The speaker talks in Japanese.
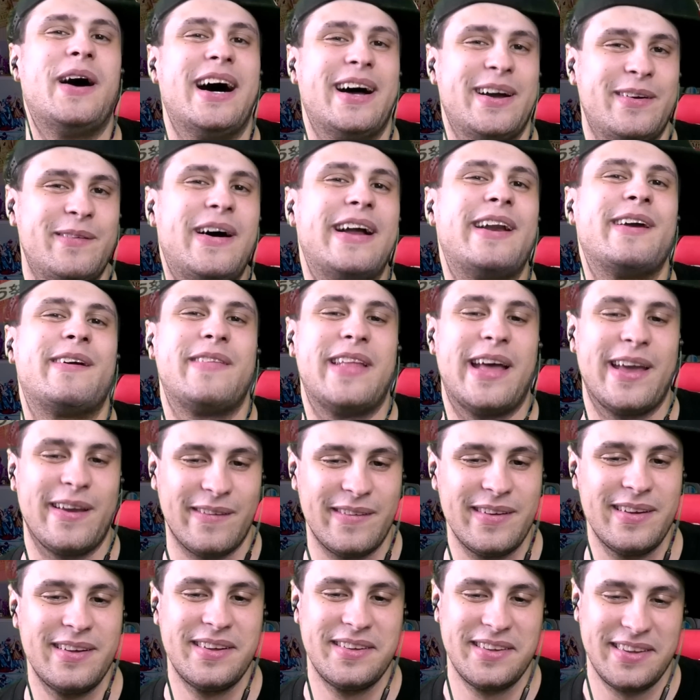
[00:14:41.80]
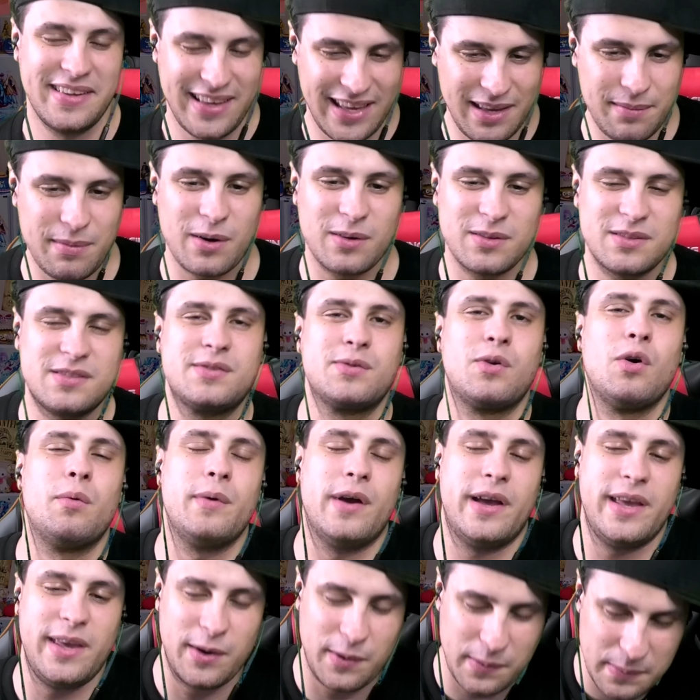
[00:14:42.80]
は悪くないよ。今の
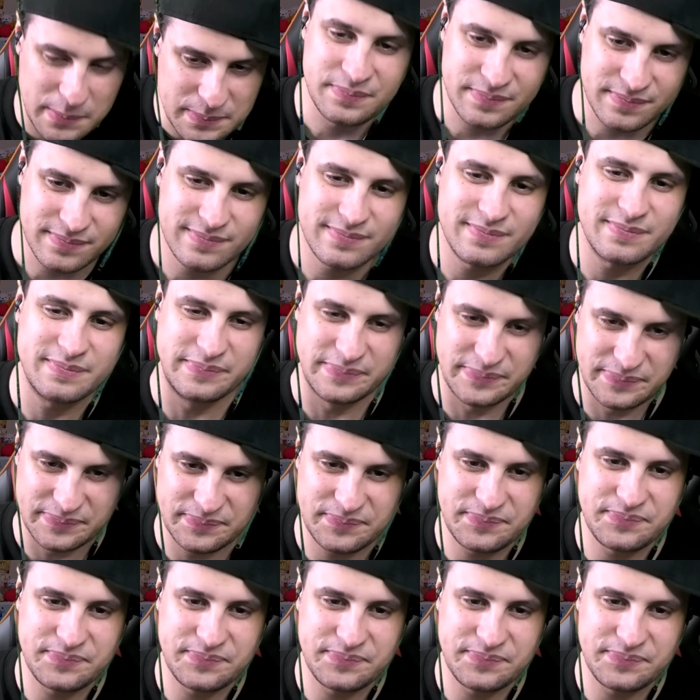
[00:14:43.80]
ツッコミはいいよ。お前らは